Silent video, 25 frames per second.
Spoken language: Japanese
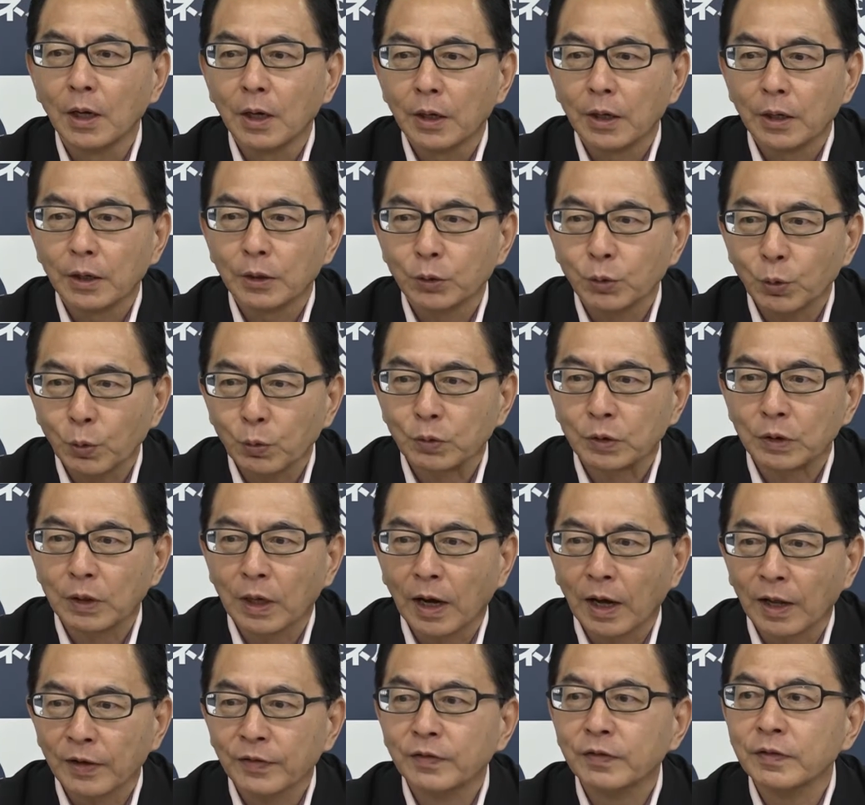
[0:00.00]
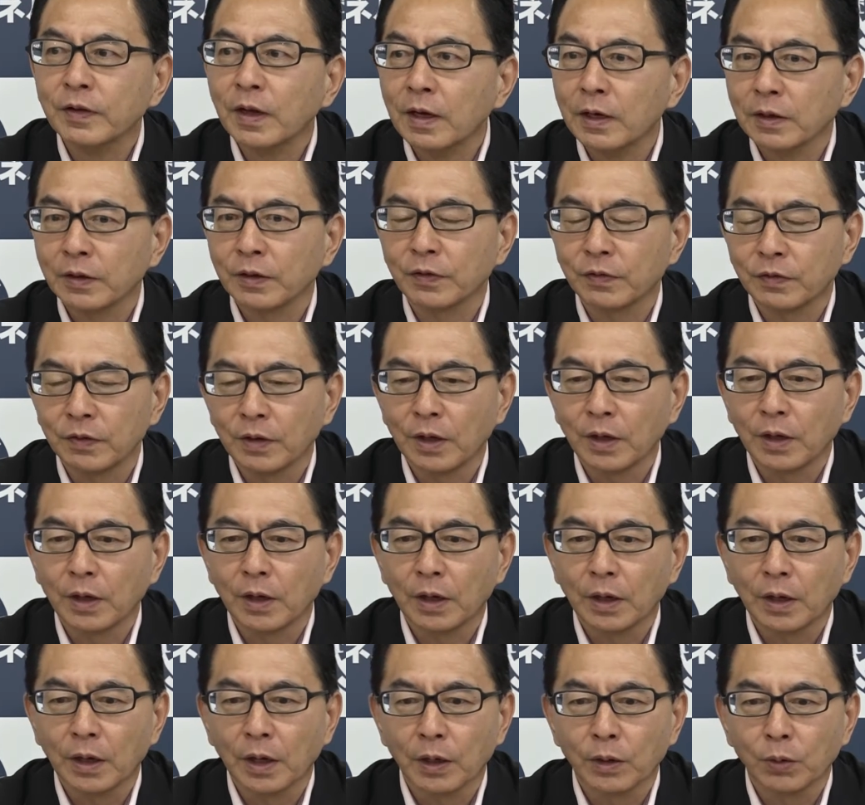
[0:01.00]
うん、えー、特に明日からです
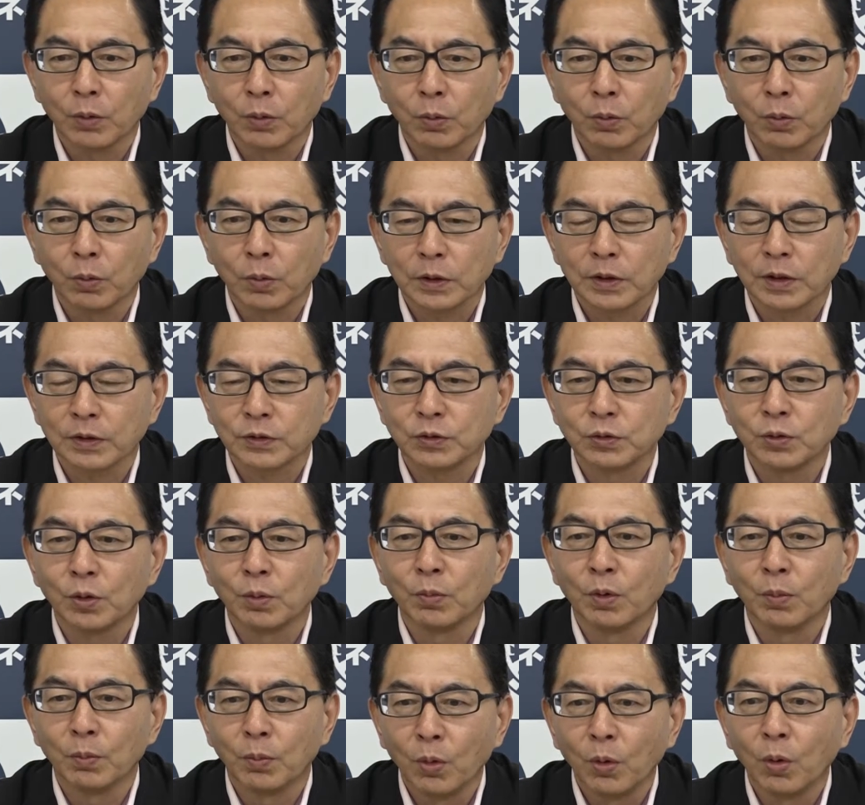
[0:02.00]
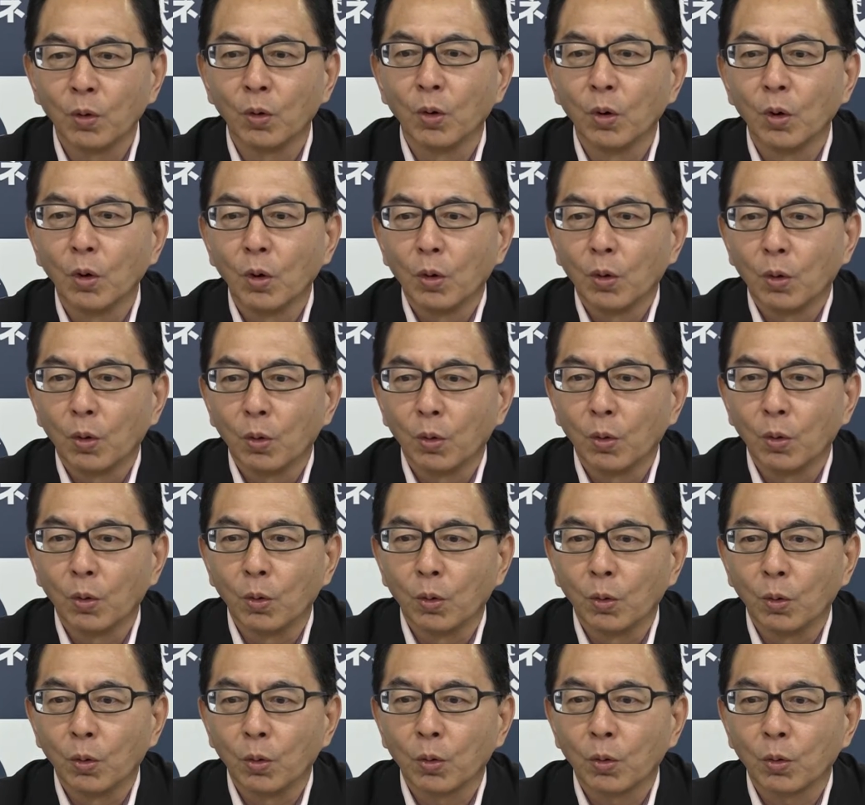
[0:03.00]
ねあの私どもも
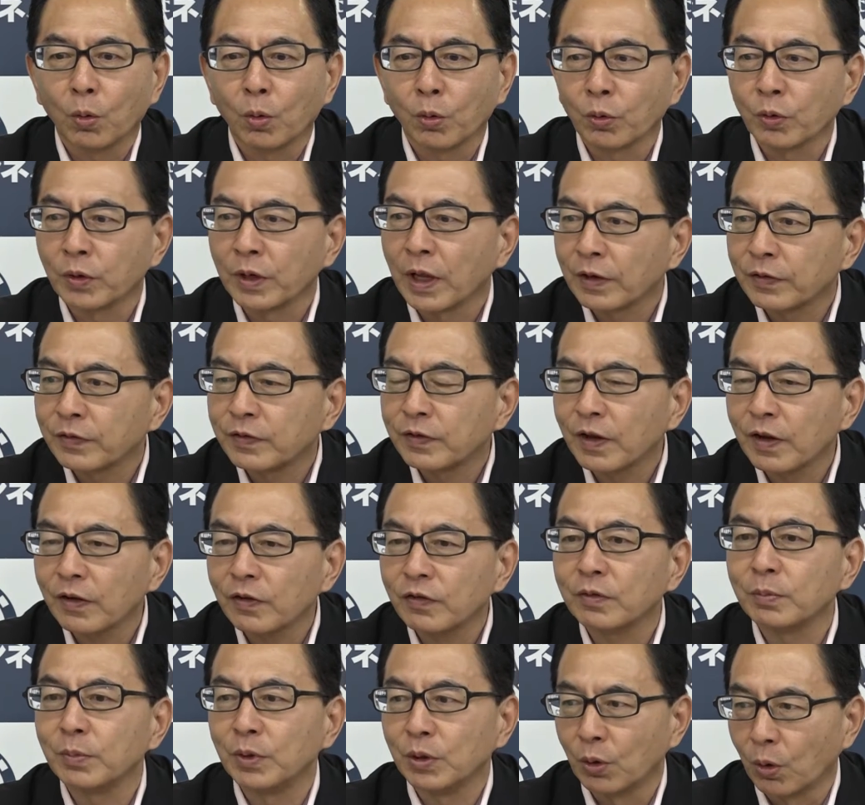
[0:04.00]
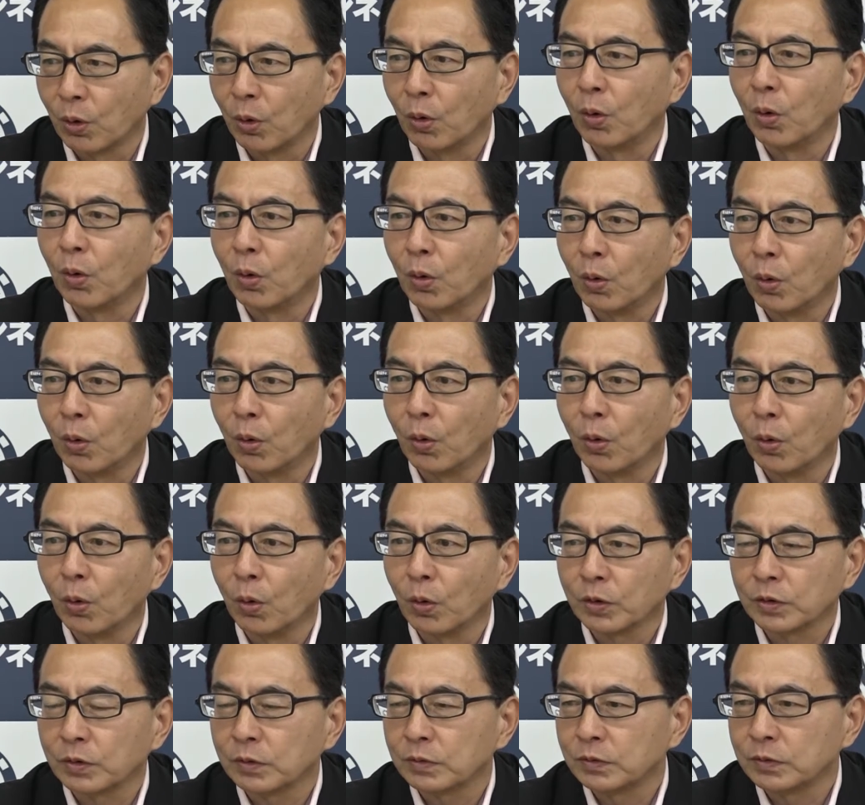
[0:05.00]
この夏休みの
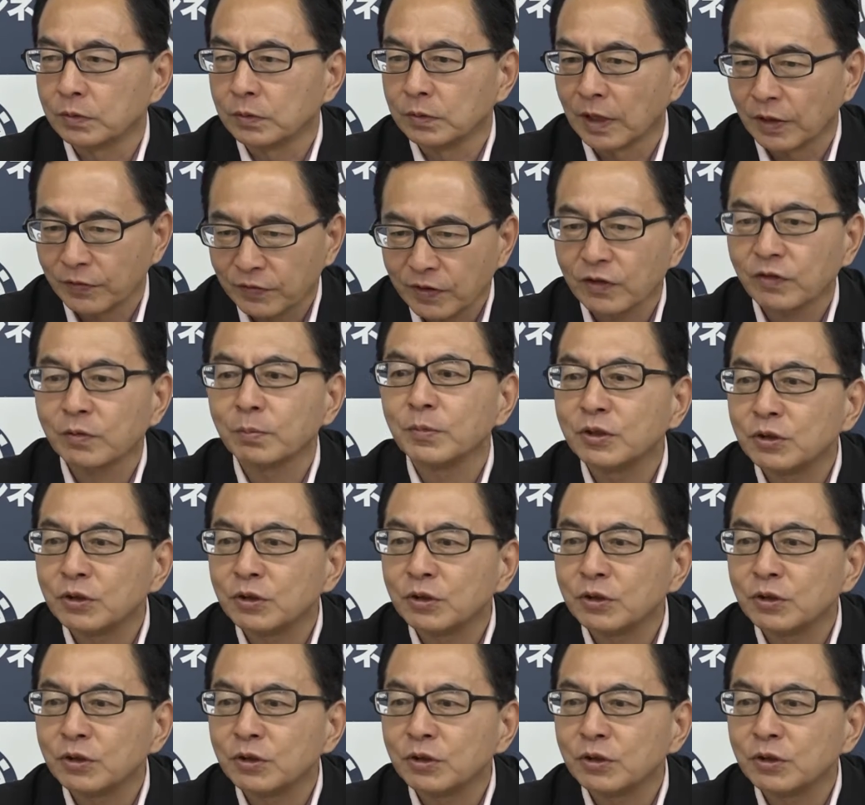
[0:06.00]
夏休み